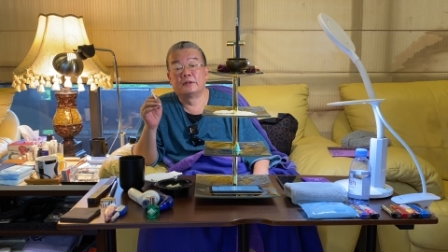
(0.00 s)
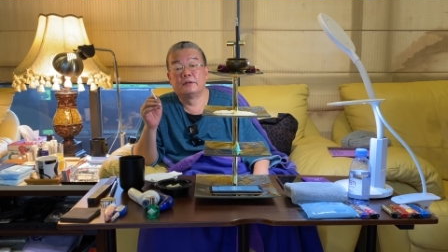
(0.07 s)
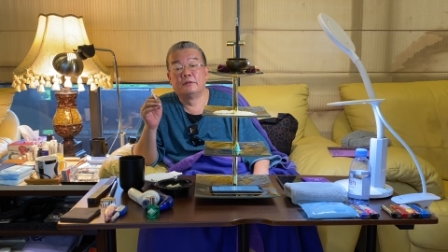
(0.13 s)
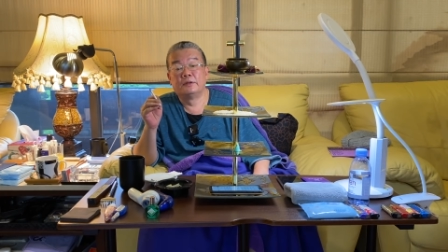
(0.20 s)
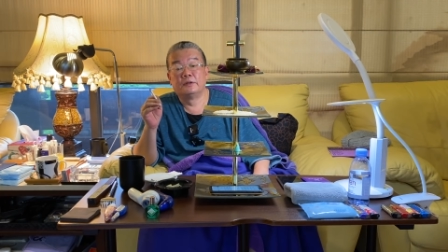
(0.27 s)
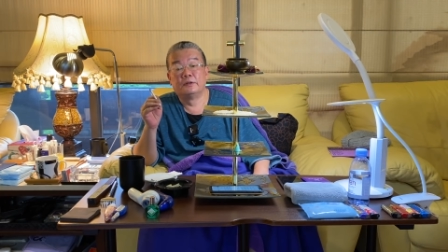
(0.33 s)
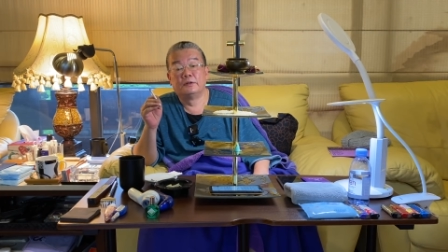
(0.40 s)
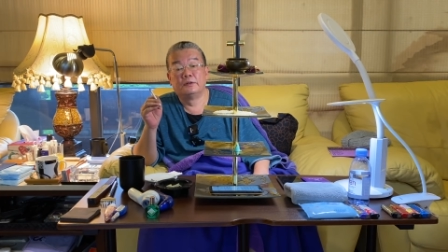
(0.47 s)
各
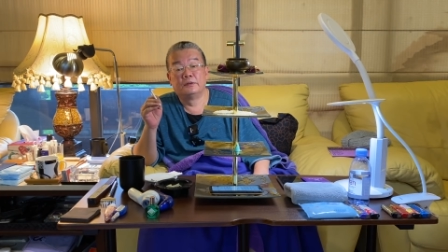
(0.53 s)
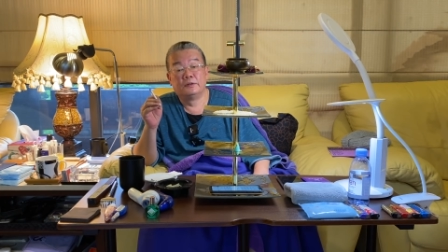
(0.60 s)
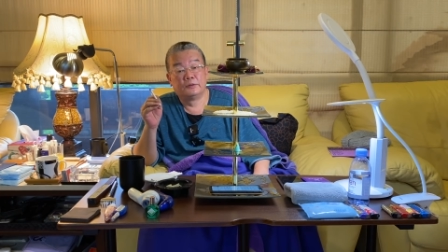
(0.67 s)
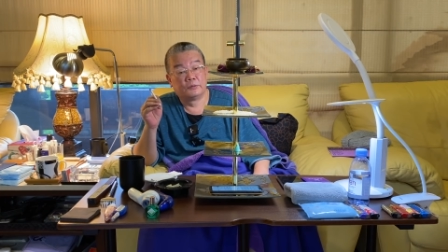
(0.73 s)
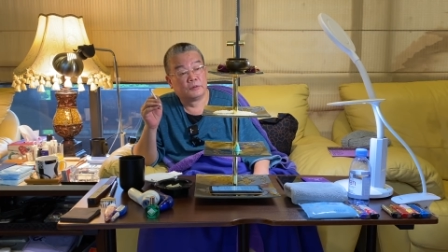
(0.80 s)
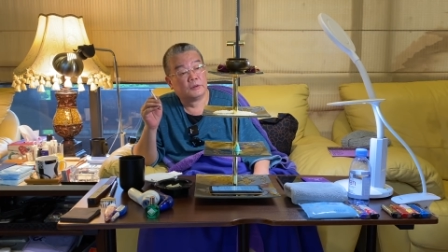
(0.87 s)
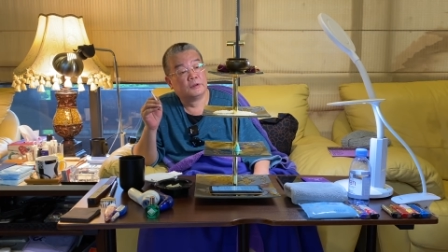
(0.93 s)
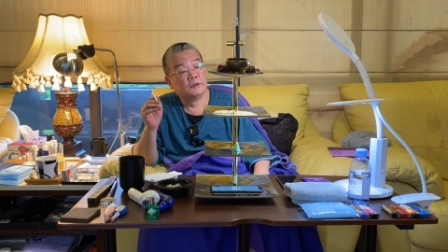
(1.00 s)
位有很
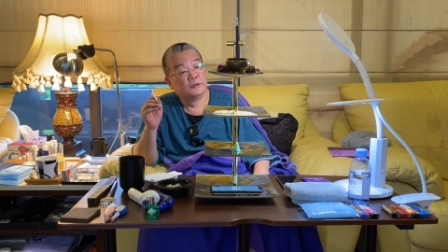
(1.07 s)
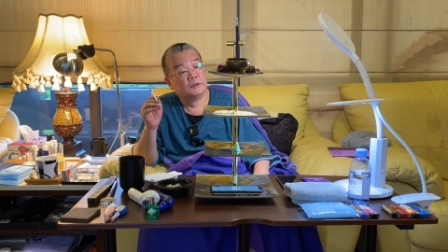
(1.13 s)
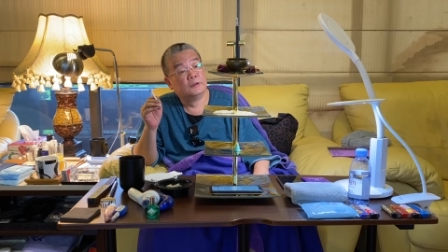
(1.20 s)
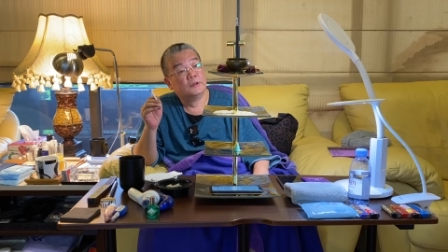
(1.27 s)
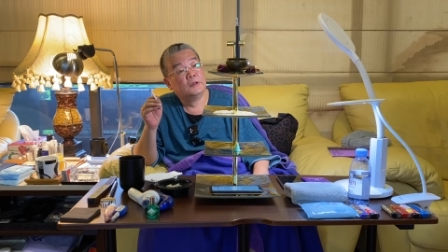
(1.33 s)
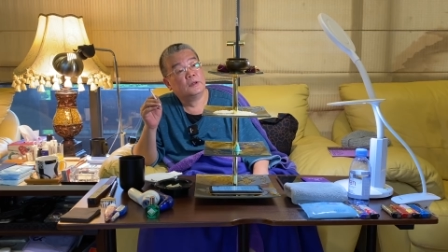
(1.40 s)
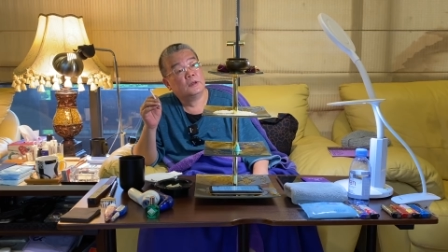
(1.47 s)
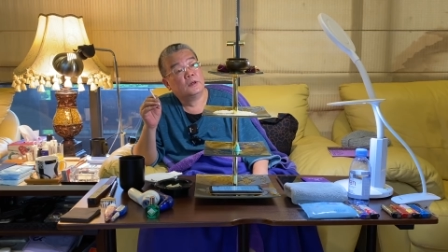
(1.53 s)
多的
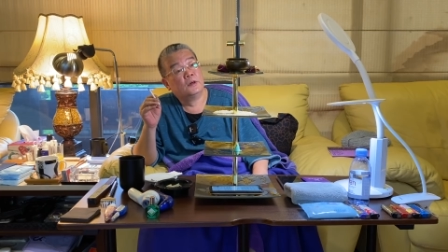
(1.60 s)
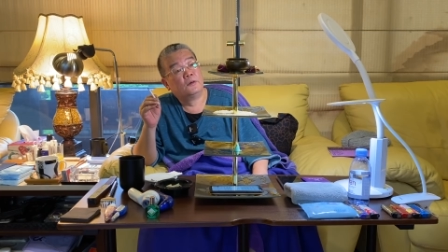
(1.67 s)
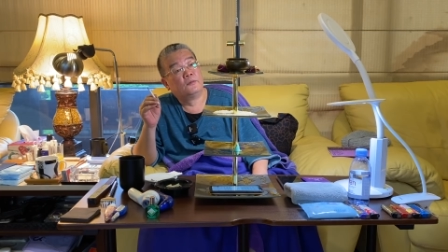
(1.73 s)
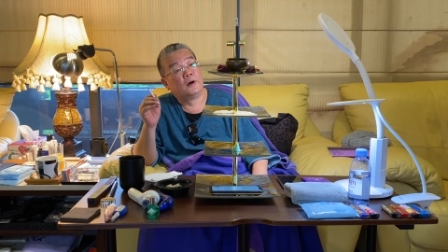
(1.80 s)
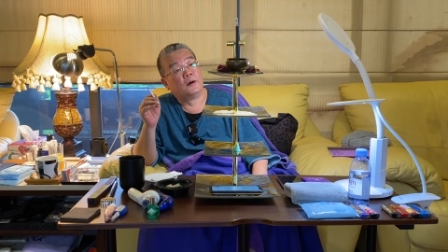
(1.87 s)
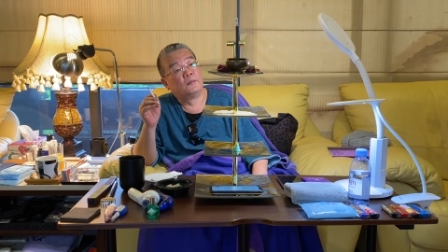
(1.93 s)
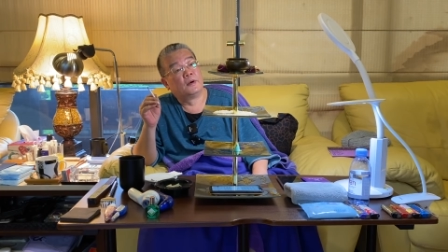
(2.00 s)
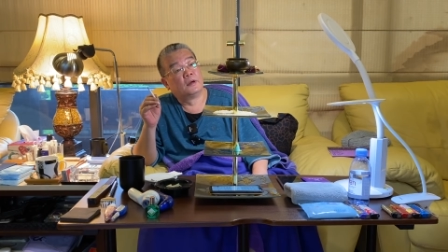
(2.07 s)

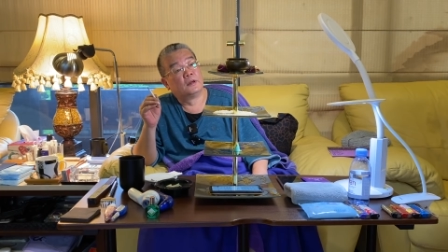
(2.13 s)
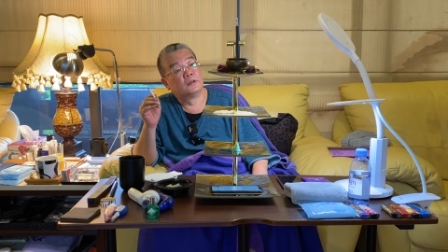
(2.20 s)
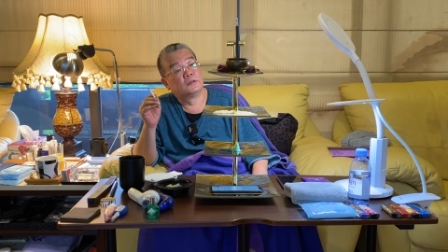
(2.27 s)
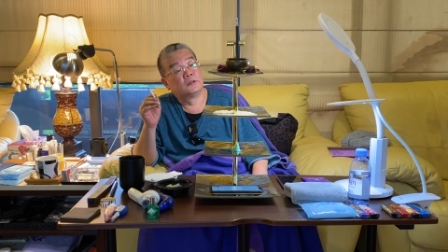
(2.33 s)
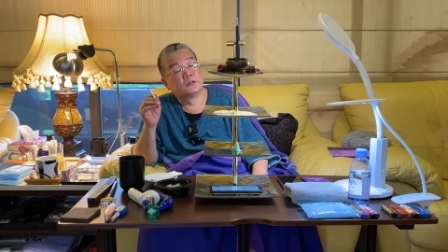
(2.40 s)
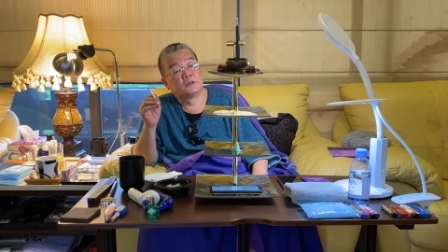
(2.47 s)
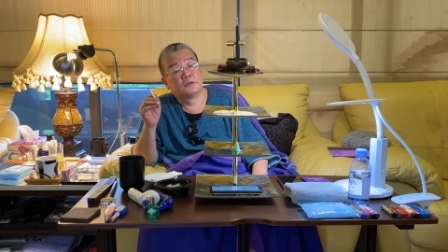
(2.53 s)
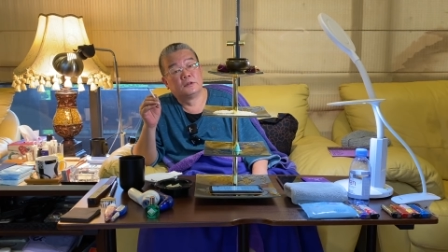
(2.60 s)
法宝了，
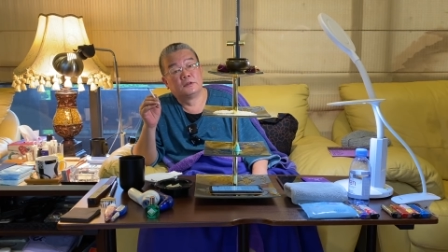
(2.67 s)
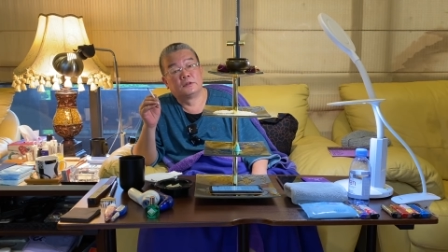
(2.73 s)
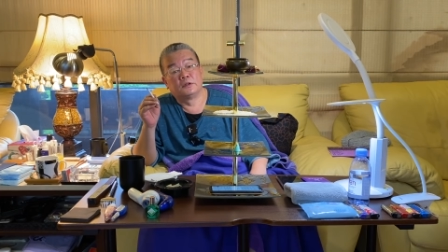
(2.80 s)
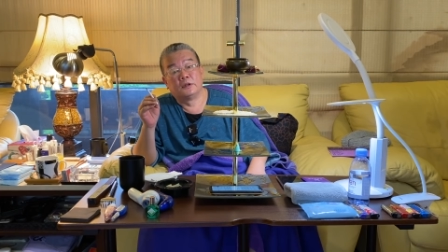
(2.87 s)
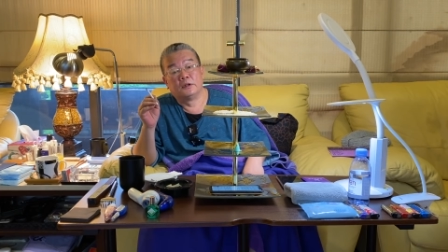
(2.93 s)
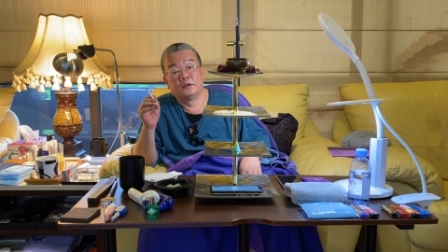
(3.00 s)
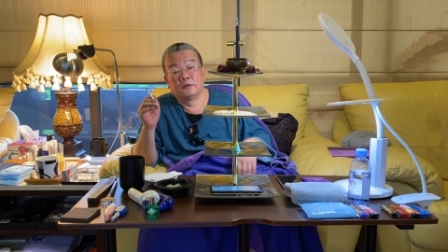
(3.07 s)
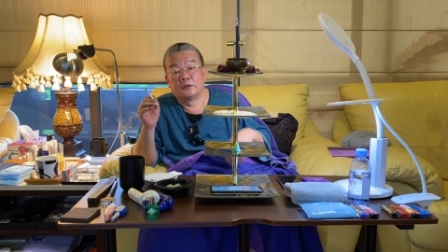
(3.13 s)
像今天
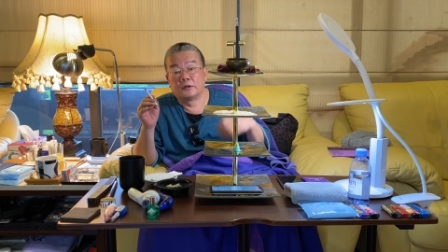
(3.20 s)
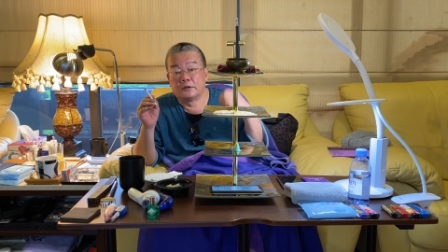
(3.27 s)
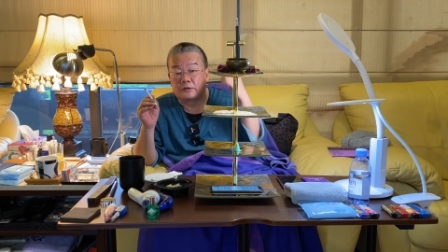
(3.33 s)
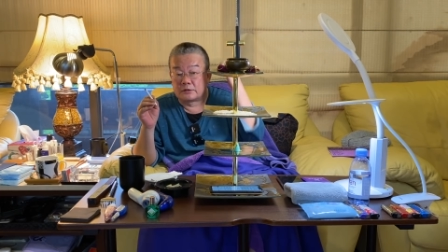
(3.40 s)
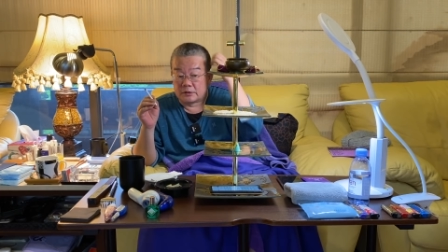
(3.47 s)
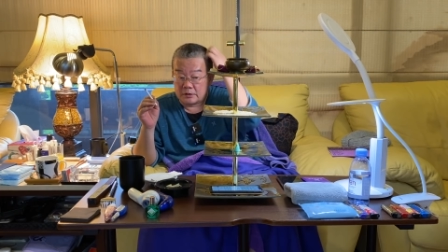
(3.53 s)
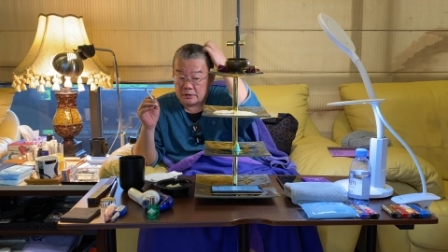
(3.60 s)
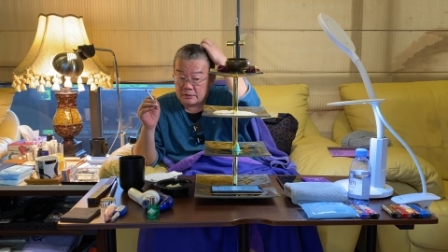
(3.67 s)
早上那个
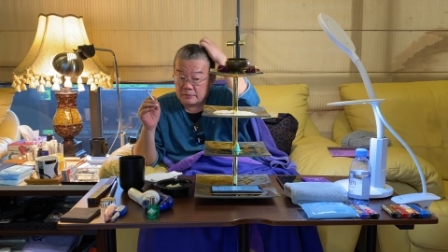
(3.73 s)
谁，